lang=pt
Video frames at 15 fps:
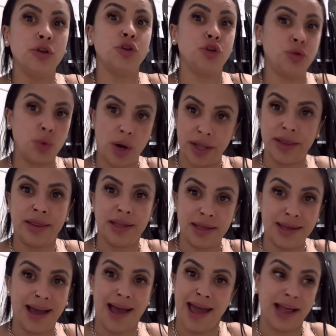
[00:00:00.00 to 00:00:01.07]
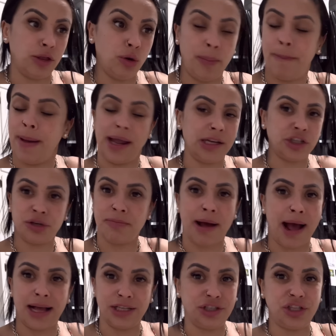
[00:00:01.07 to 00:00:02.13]
Joaninha é do bem
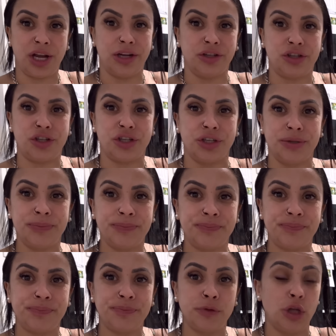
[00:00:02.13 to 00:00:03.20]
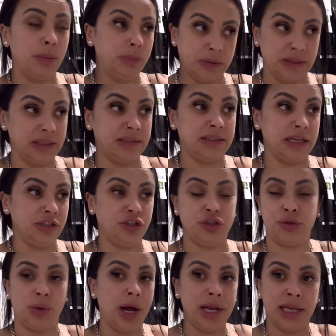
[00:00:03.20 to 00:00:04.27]
demais, gente. Tô precisando de
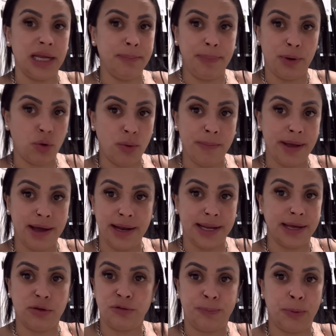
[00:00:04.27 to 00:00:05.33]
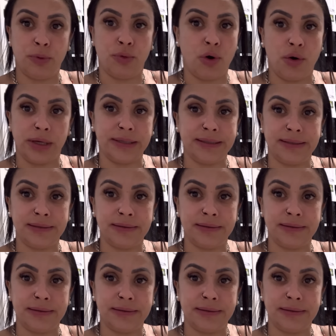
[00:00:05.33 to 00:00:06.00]
joaninha pra comer ali os pulgões.